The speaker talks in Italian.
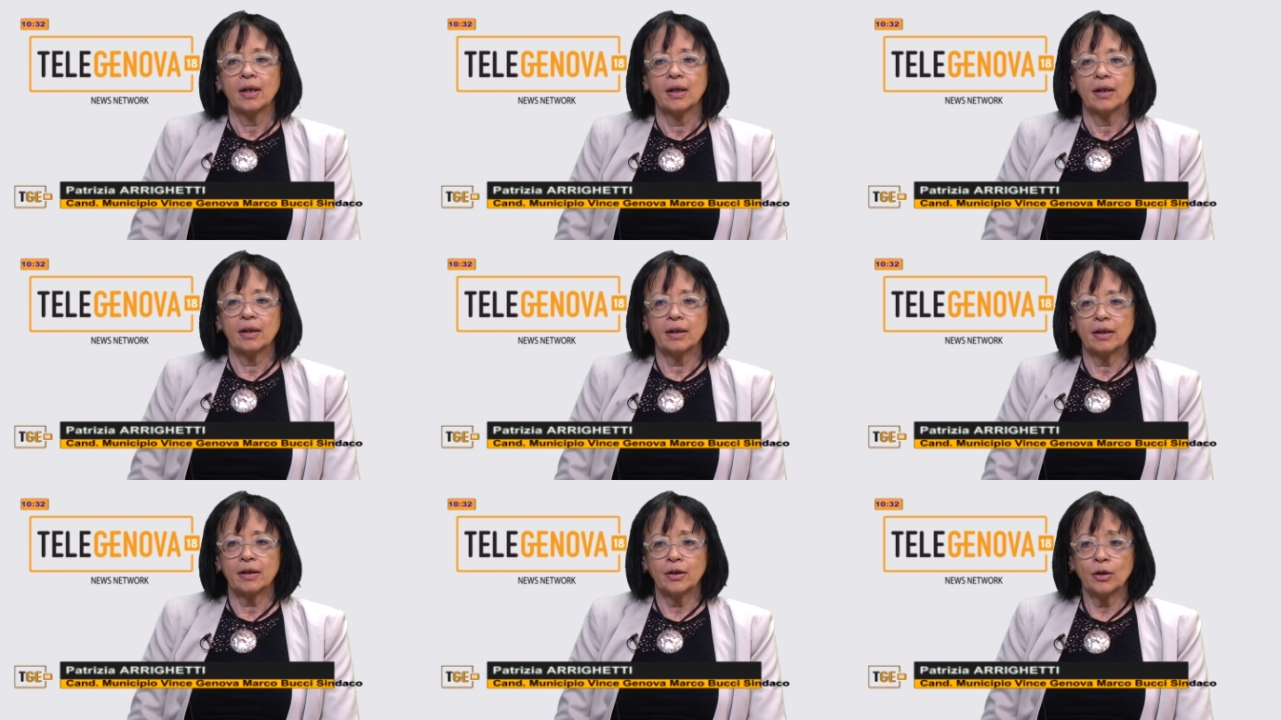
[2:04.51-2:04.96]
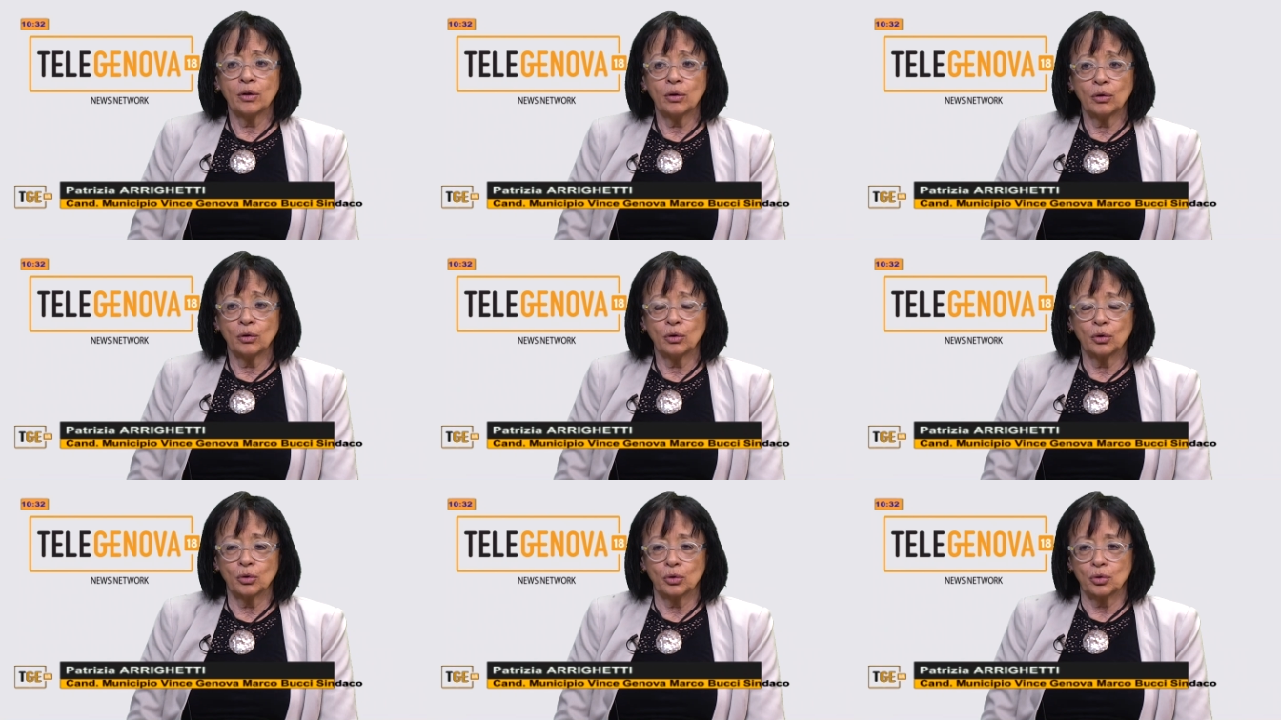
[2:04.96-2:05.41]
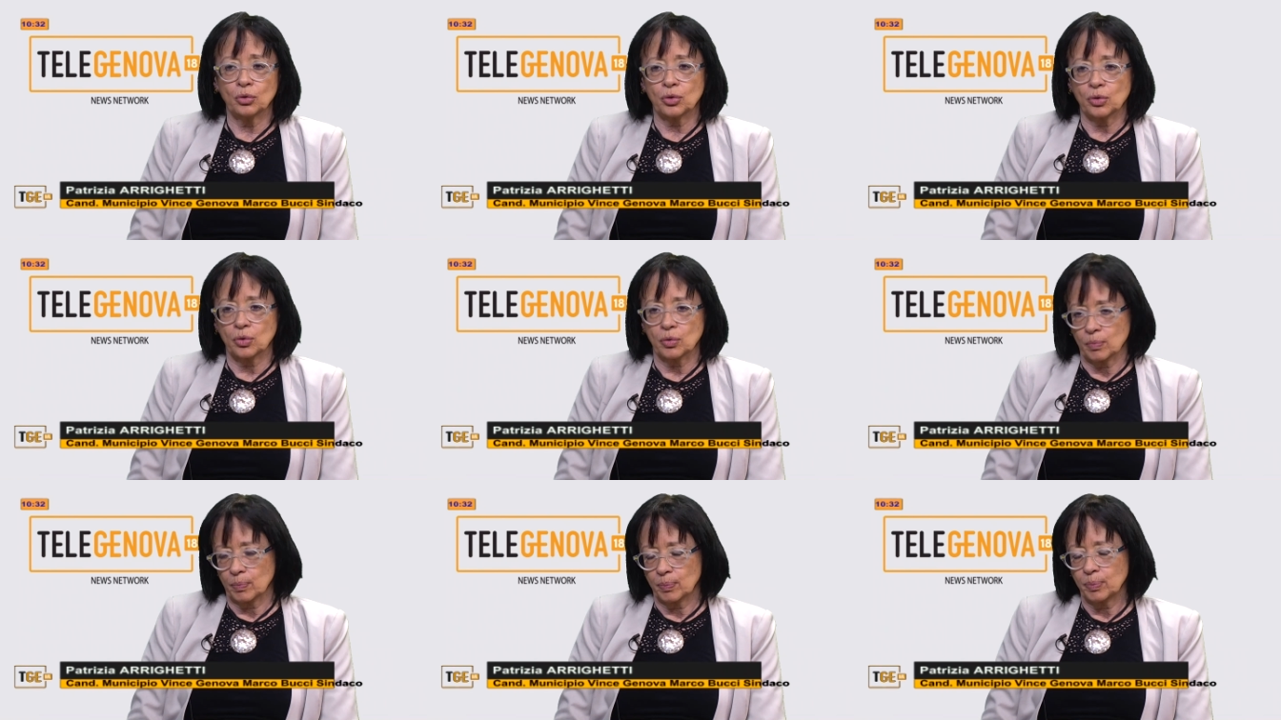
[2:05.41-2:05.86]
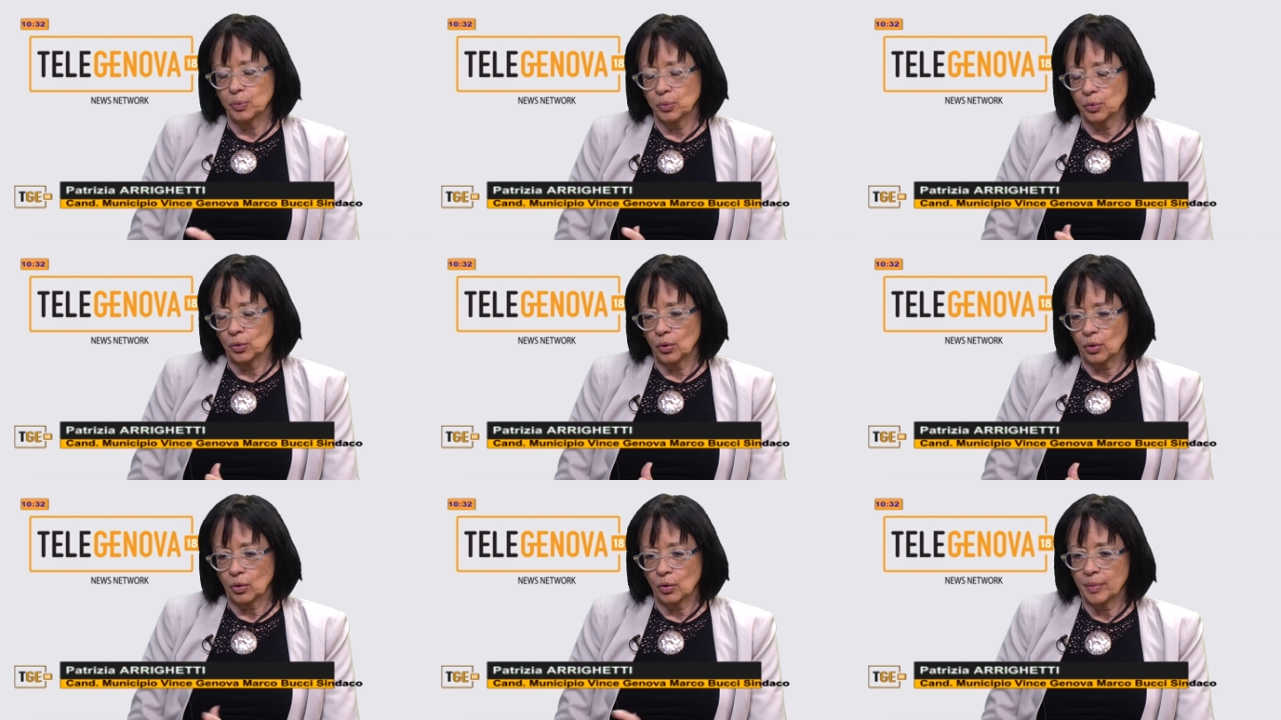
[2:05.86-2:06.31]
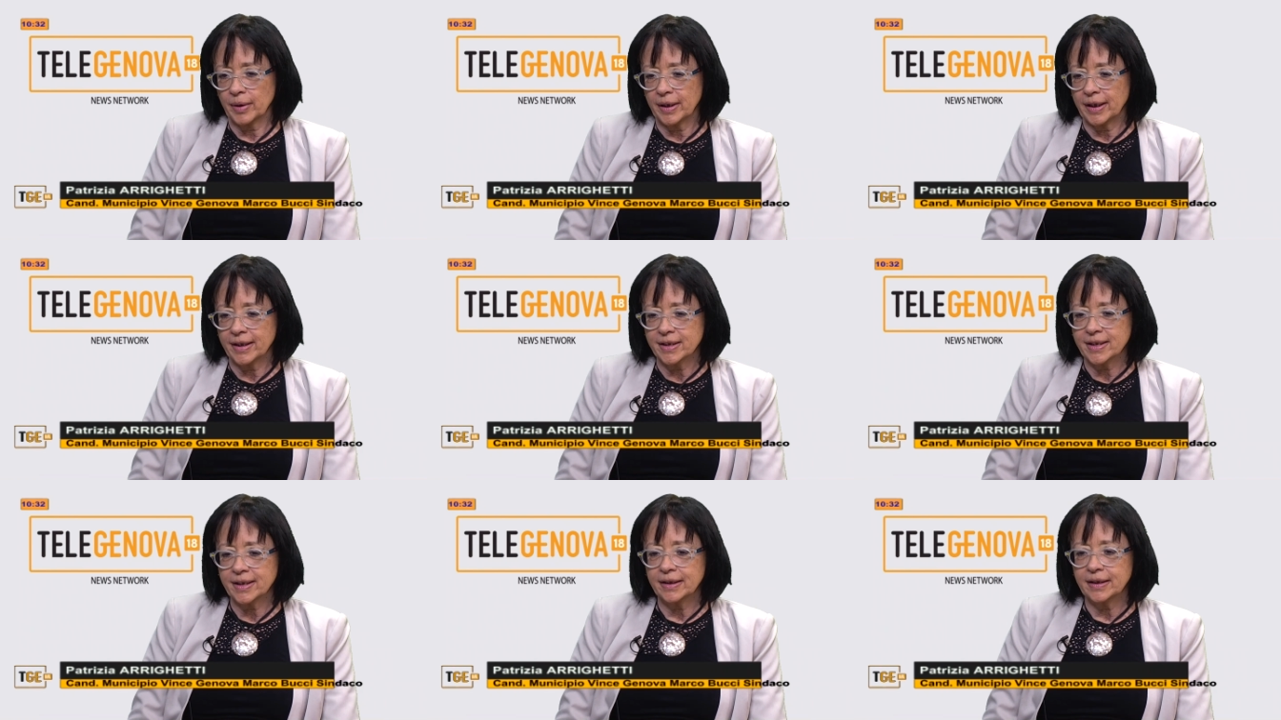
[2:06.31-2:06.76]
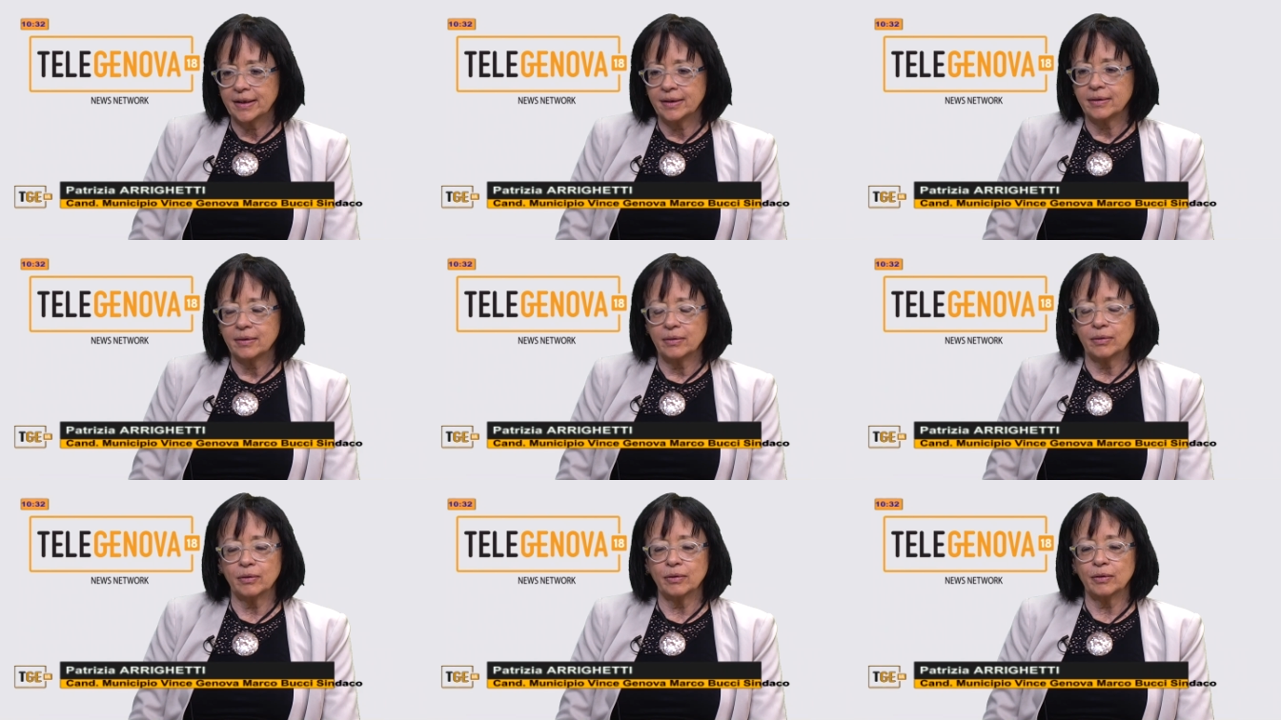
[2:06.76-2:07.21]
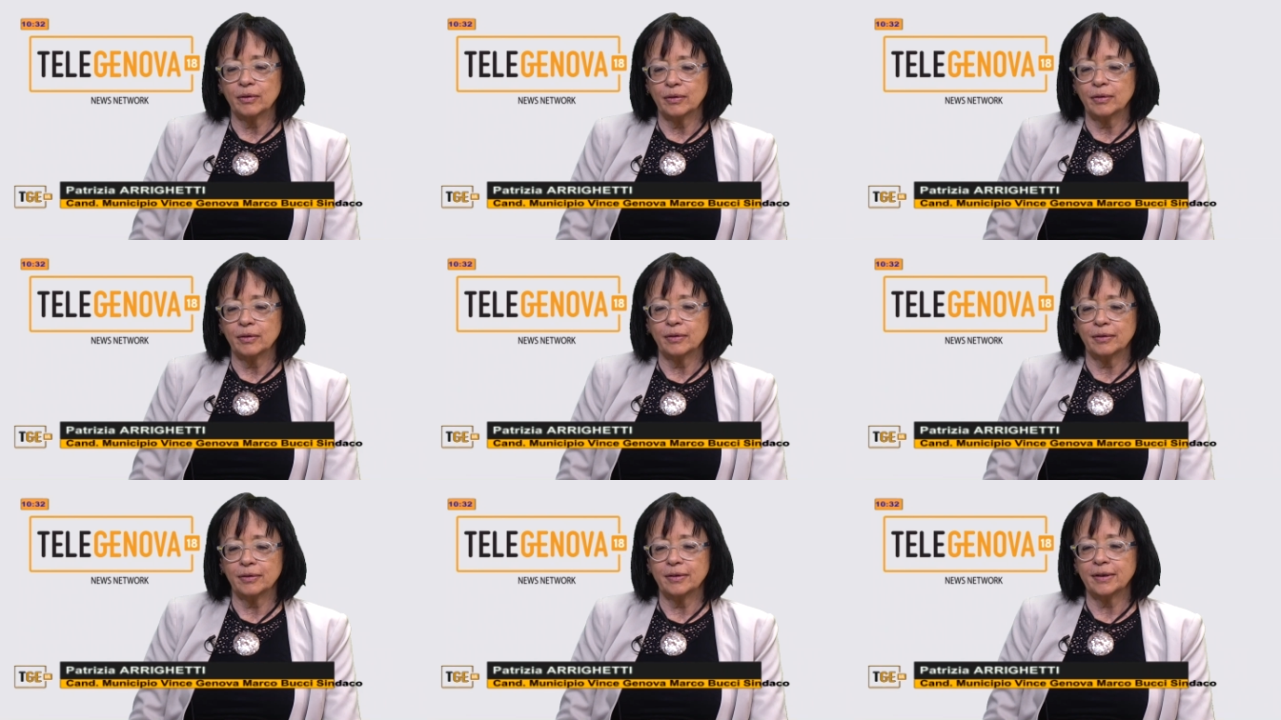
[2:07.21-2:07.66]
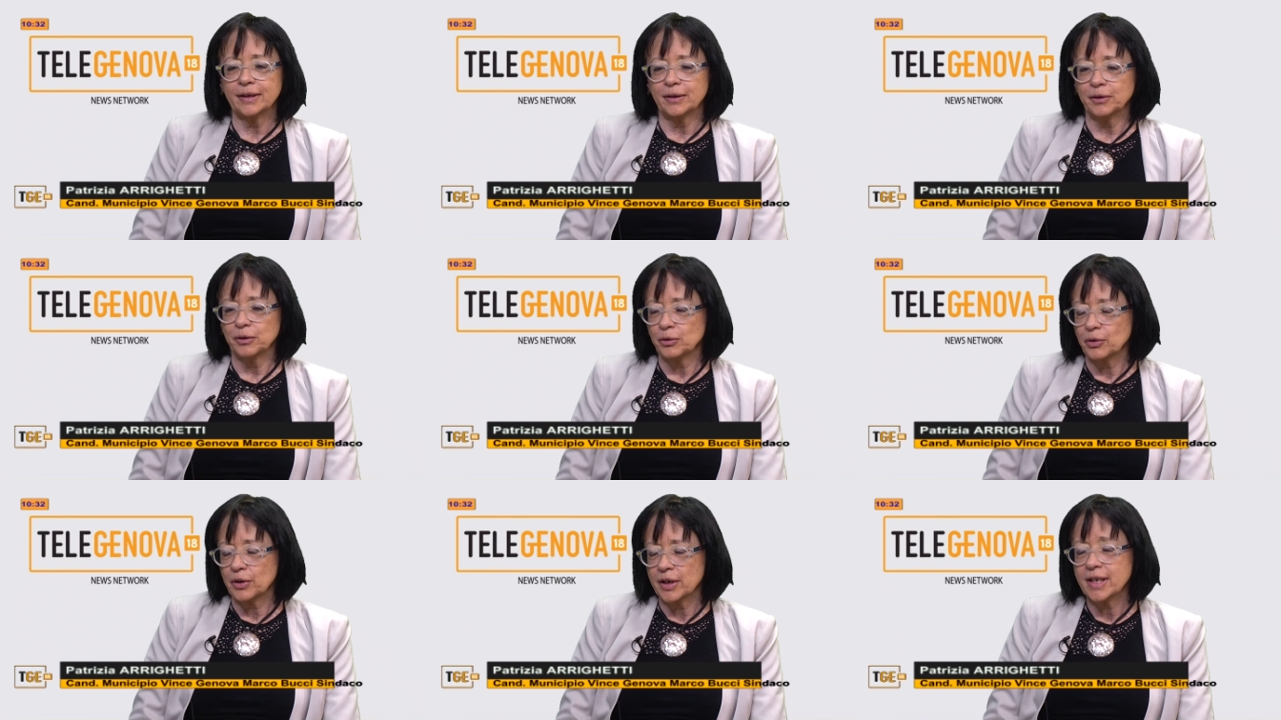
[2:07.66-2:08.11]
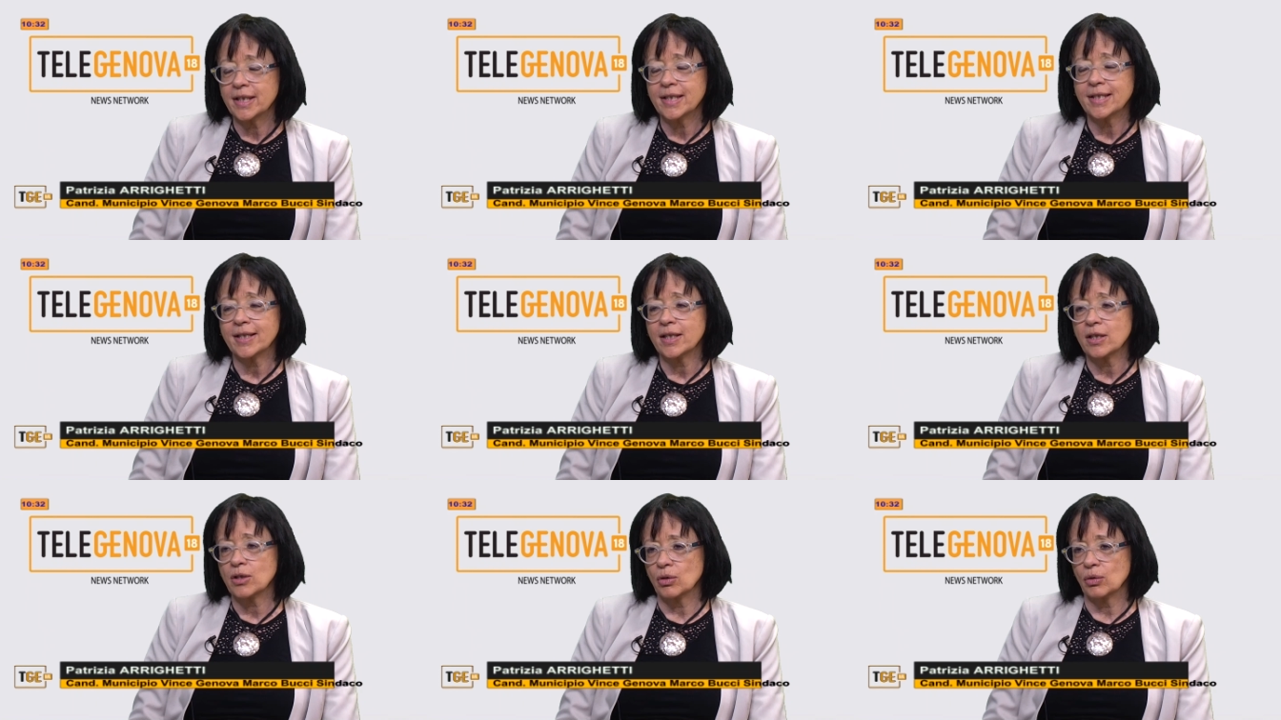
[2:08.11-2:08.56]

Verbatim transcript: Eh, io, appunto, come ha già detto la dottoressa,